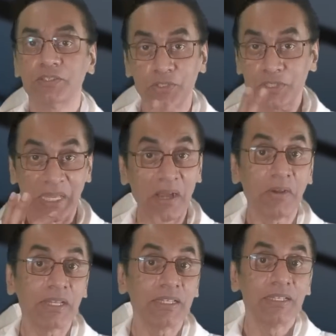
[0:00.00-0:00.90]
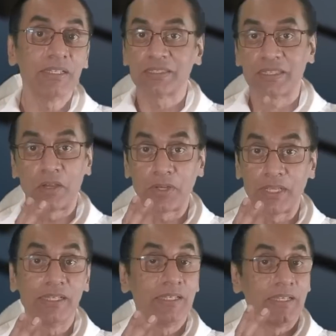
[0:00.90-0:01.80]
যদি তা হয় তাহলে
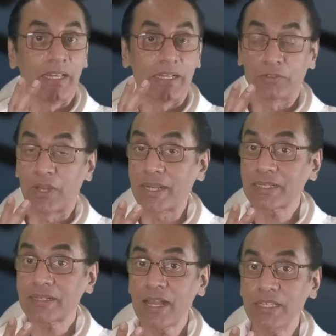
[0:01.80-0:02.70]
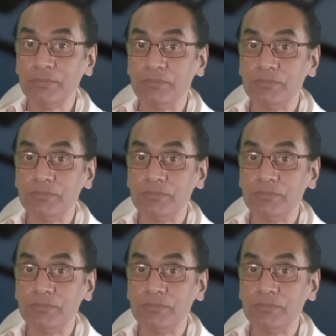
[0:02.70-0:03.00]
এটা তো আর এক ক্রাইম